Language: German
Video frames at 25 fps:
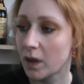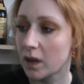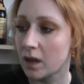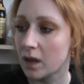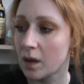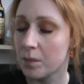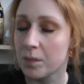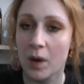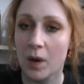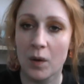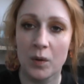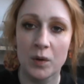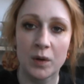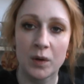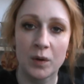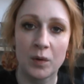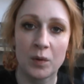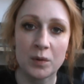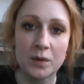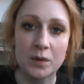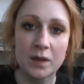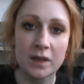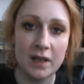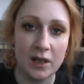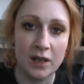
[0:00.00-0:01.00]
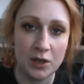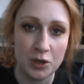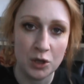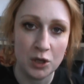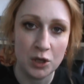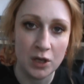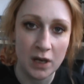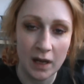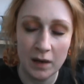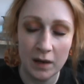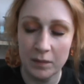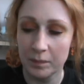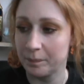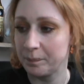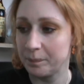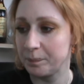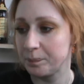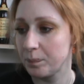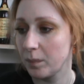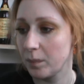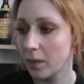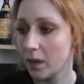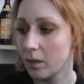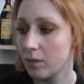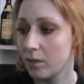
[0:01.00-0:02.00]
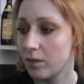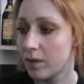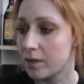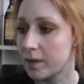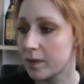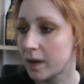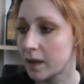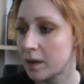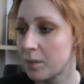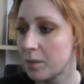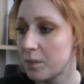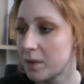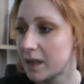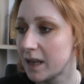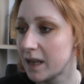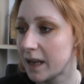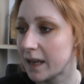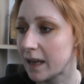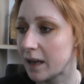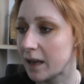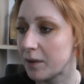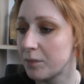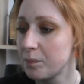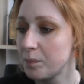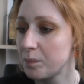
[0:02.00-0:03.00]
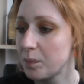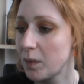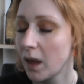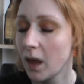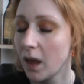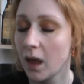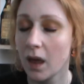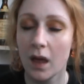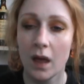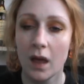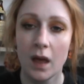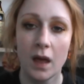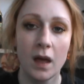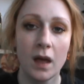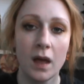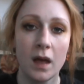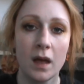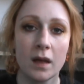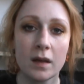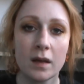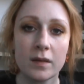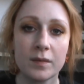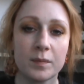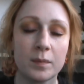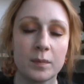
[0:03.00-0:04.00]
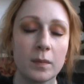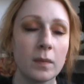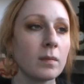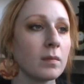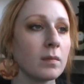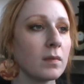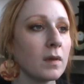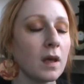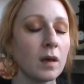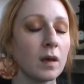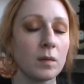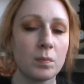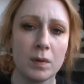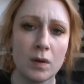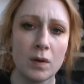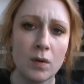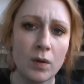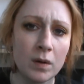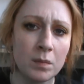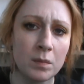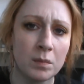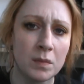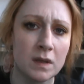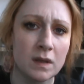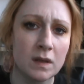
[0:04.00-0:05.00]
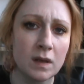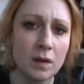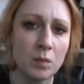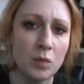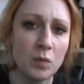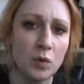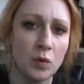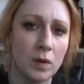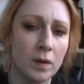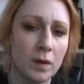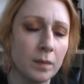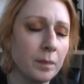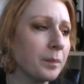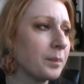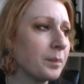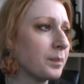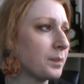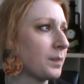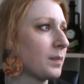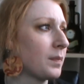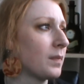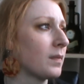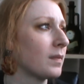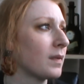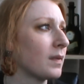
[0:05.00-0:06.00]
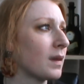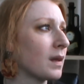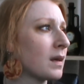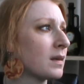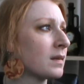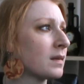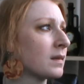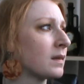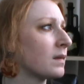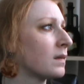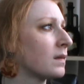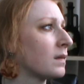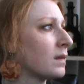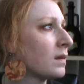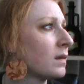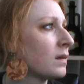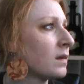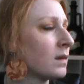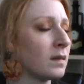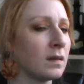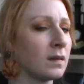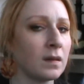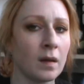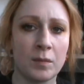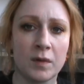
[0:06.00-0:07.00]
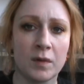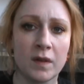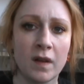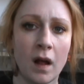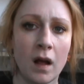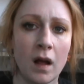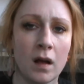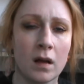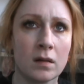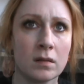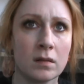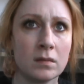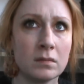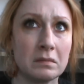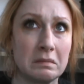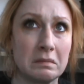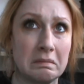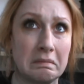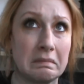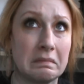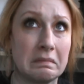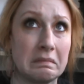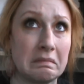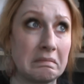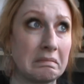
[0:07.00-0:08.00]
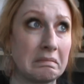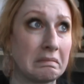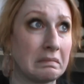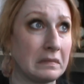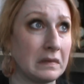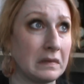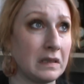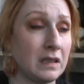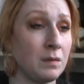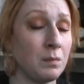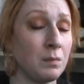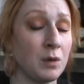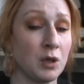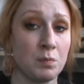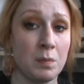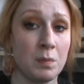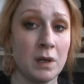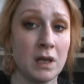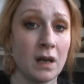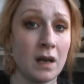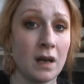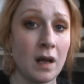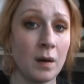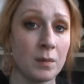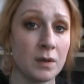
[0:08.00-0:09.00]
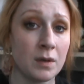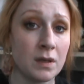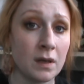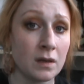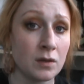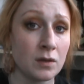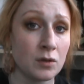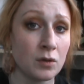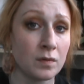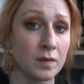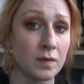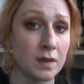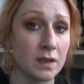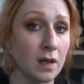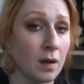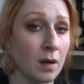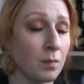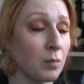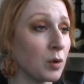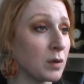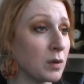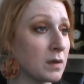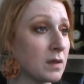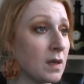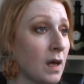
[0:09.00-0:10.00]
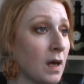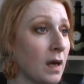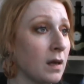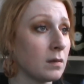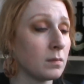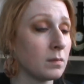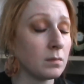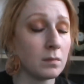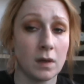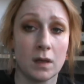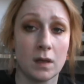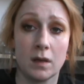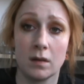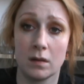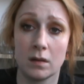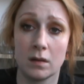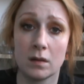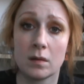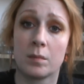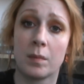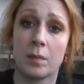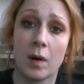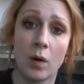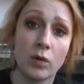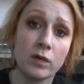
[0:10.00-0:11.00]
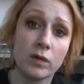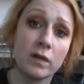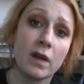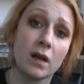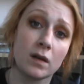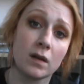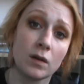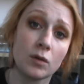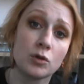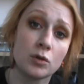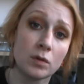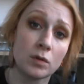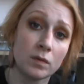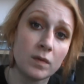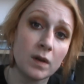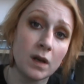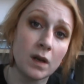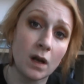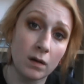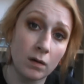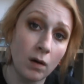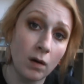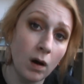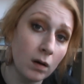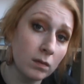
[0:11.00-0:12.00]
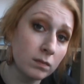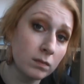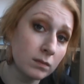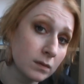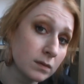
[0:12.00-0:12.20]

Ich habe hier auch eine große Tasche stehen. Wir fangen damit gleich an. Ich bin heute ein bisschen müde. Es ist äh, Samstag, ziemlich später Nachmittag, ist schon fast Armbrotszeit. Mein äh, Bauch sagt auch schon wieder, ja,